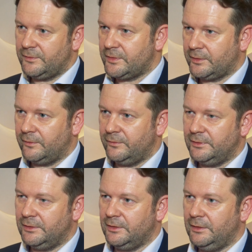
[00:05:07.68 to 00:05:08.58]
wysokie
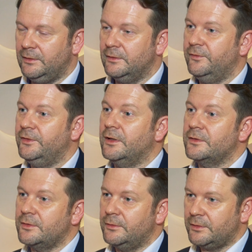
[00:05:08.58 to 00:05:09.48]
wyniki
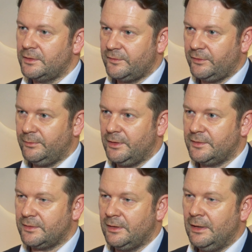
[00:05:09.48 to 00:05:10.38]
finansują
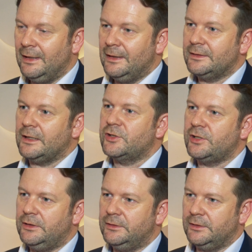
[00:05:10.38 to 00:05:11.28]
transformację. Tak
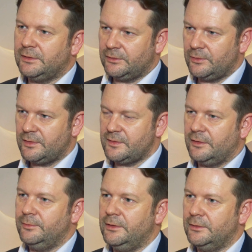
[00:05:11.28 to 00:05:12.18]
silnych, tak dużych
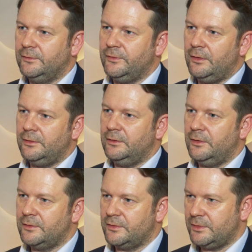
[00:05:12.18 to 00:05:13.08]
segmentów, Arlen,
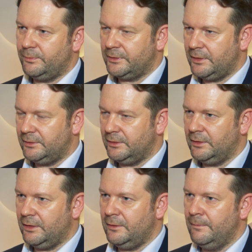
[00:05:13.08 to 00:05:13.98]
Lotus czy PGNiG,
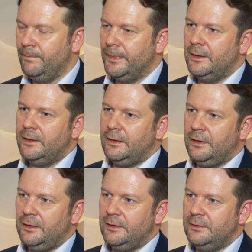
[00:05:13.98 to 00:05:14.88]

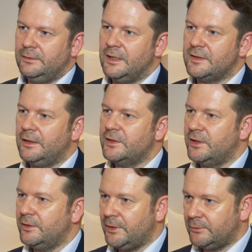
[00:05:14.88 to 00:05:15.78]
e,
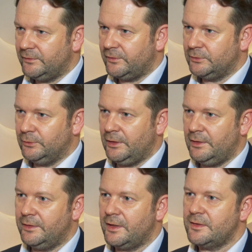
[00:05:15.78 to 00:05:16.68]
niezależnie nie miały w
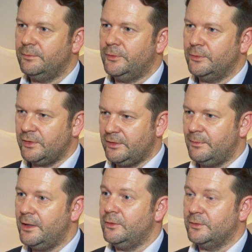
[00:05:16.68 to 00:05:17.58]
ogóle, razem połączone
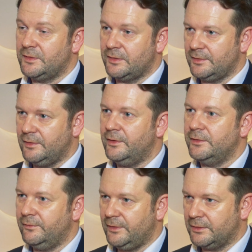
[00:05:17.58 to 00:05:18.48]
mają
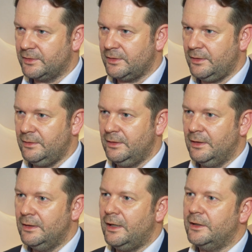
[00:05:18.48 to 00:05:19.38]
zdecydowanie większe,
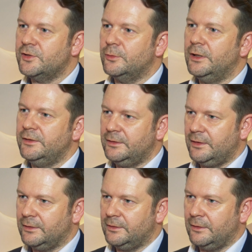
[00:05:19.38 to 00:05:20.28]
ale ciągle nie
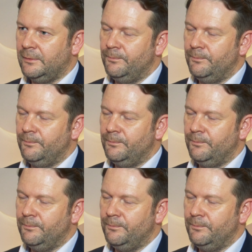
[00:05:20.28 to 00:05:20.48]
takie.